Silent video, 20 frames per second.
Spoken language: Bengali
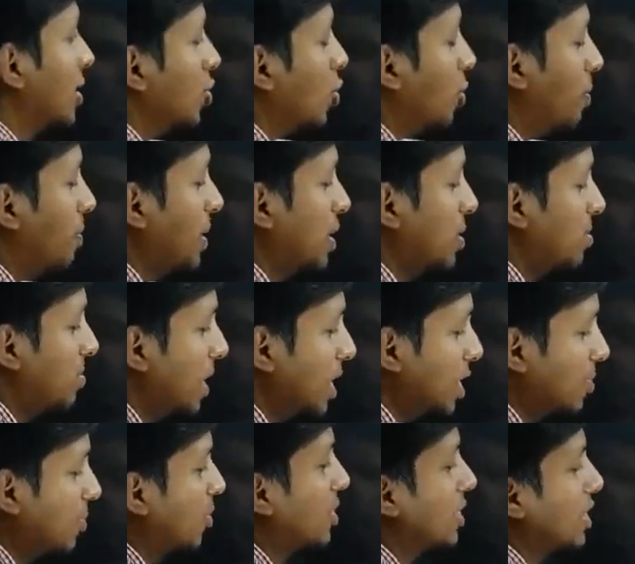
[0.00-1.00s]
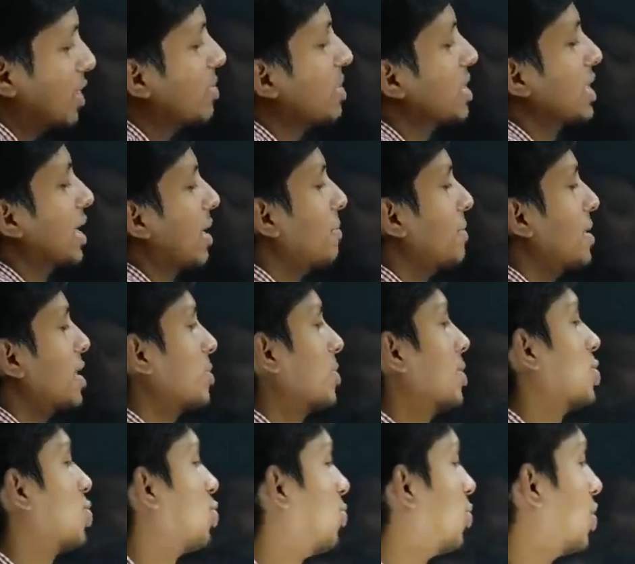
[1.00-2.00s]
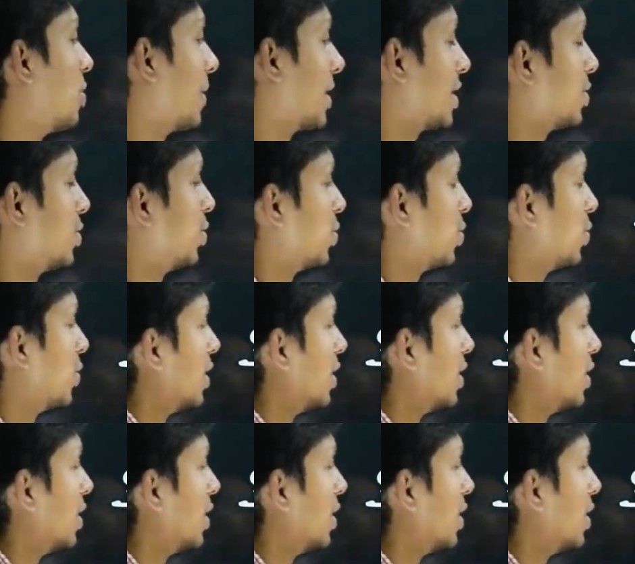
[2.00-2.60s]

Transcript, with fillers: চব্বিশ মাস পঁচিশ মাস ছাব্বিশ মাস সময় পাচ্ছ